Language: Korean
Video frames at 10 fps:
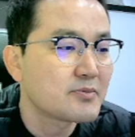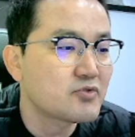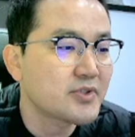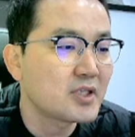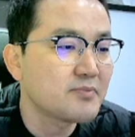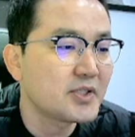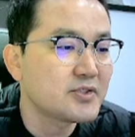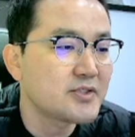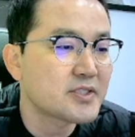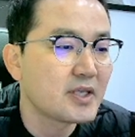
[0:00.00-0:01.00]
출퇴근
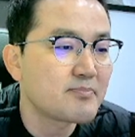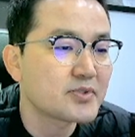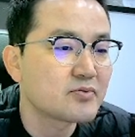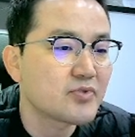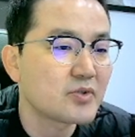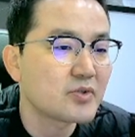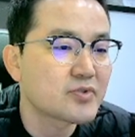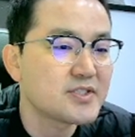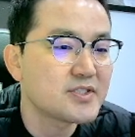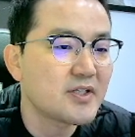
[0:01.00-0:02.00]
편의를 위해서 엠버스 두 개 노선 을
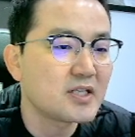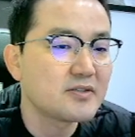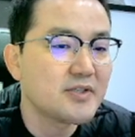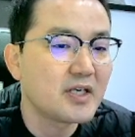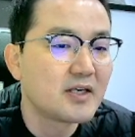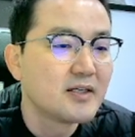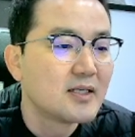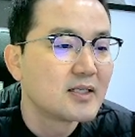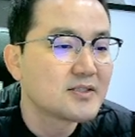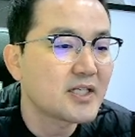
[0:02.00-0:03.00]
신설했는데
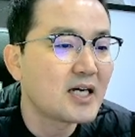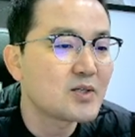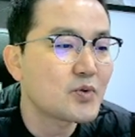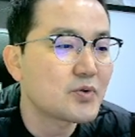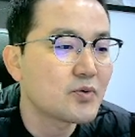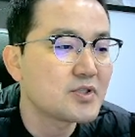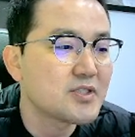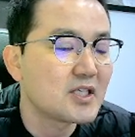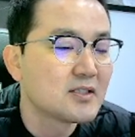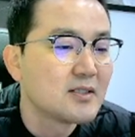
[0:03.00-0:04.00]
제가 알고 있기로
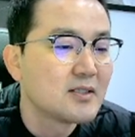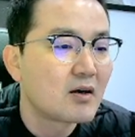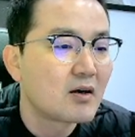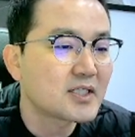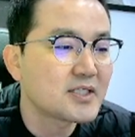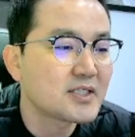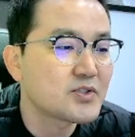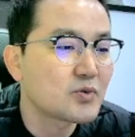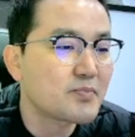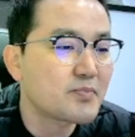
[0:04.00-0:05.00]
이제
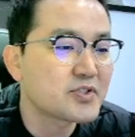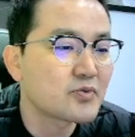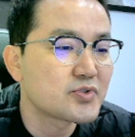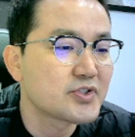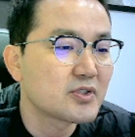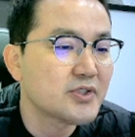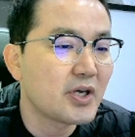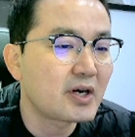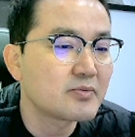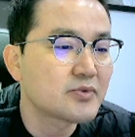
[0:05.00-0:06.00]
상대적으로 버스 노선이 적은
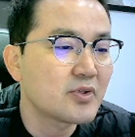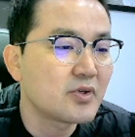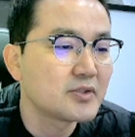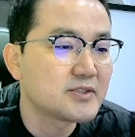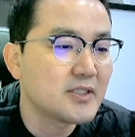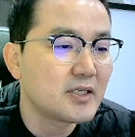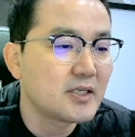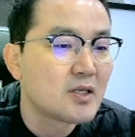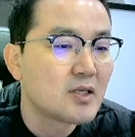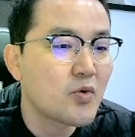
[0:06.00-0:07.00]
대화부터 이제
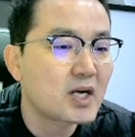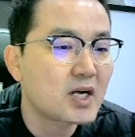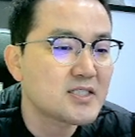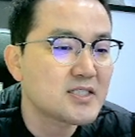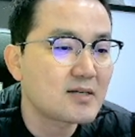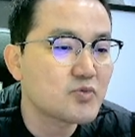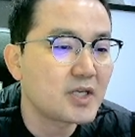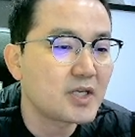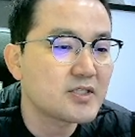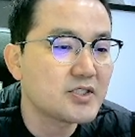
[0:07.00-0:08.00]
고양시 삼송에
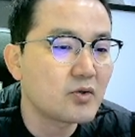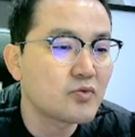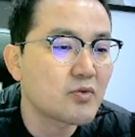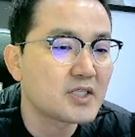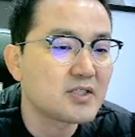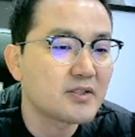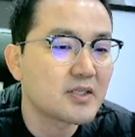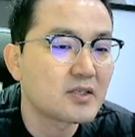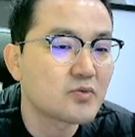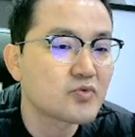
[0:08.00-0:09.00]
있는 신원동까지
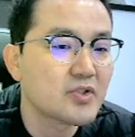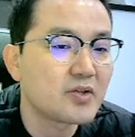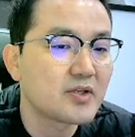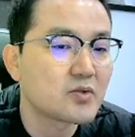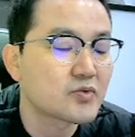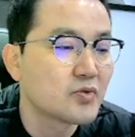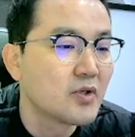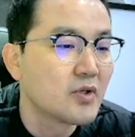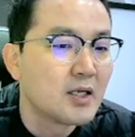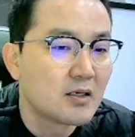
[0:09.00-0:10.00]
연결하는 동서 연결 노선
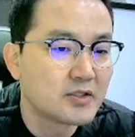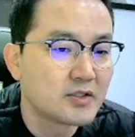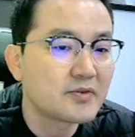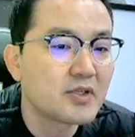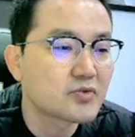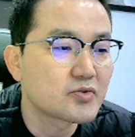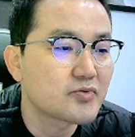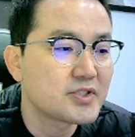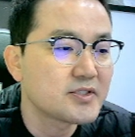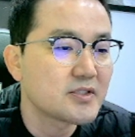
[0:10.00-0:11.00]
연결 노선도
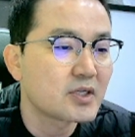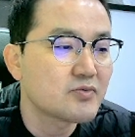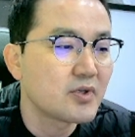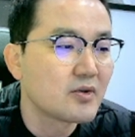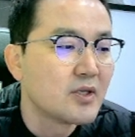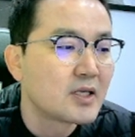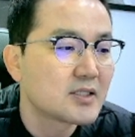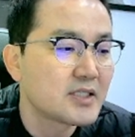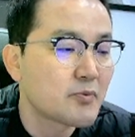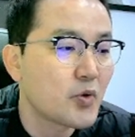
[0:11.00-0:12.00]
신설됐고요.
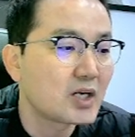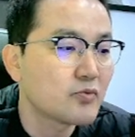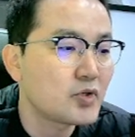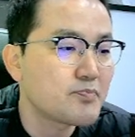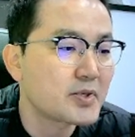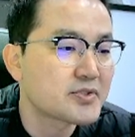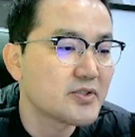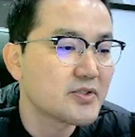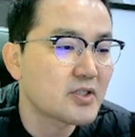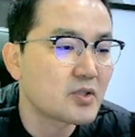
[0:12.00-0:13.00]
그다음 에 고양
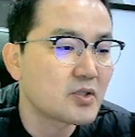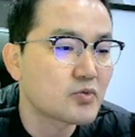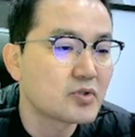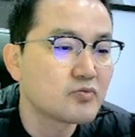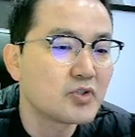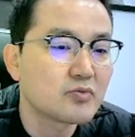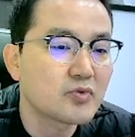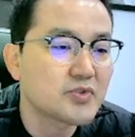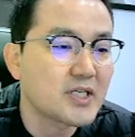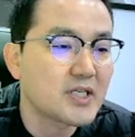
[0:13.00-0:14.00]
누리버스 여섯 개 노선 을
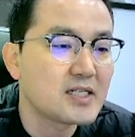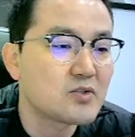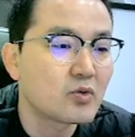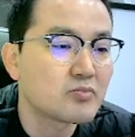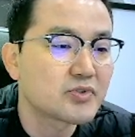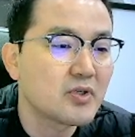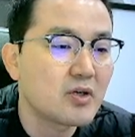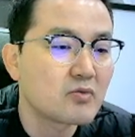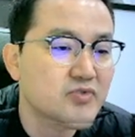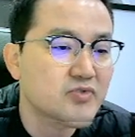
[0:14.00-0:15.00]
운영으로 장항
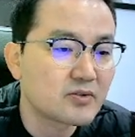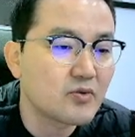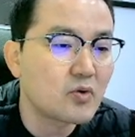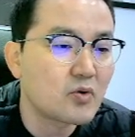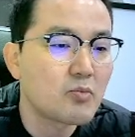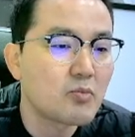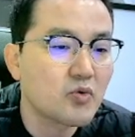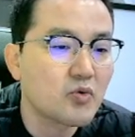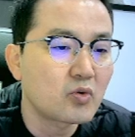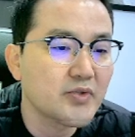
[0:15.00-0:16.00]
1동부터 구산동,
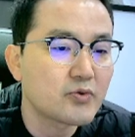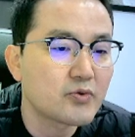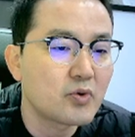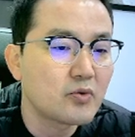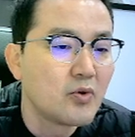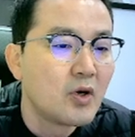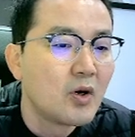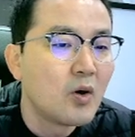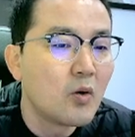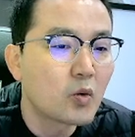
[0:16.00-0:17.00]
고봉동, 내유동,
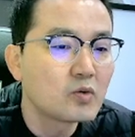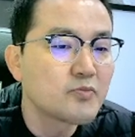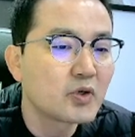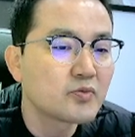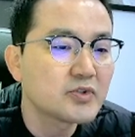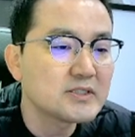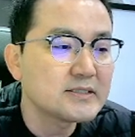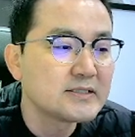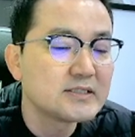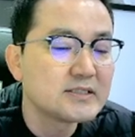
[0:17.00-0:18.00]
오금동
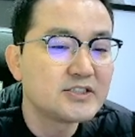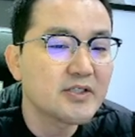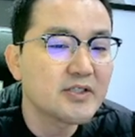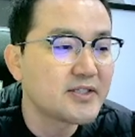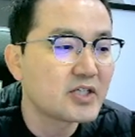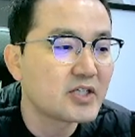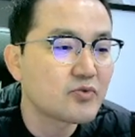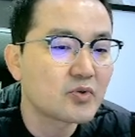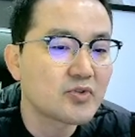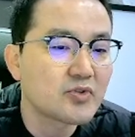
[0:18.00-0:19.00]
등 지역의
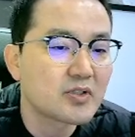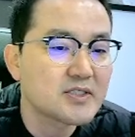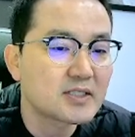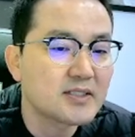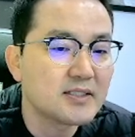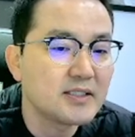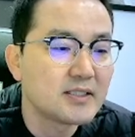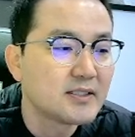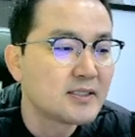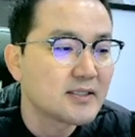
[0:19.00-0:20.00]
대중교통 여건이 상당히
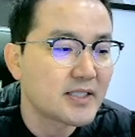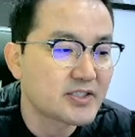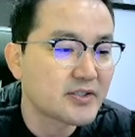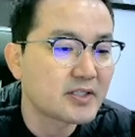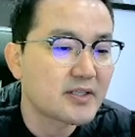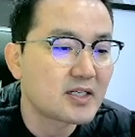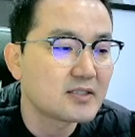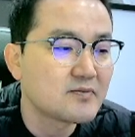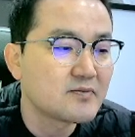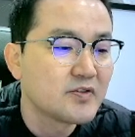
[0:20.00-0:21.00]

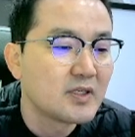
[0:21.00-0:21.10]
개선됐다라는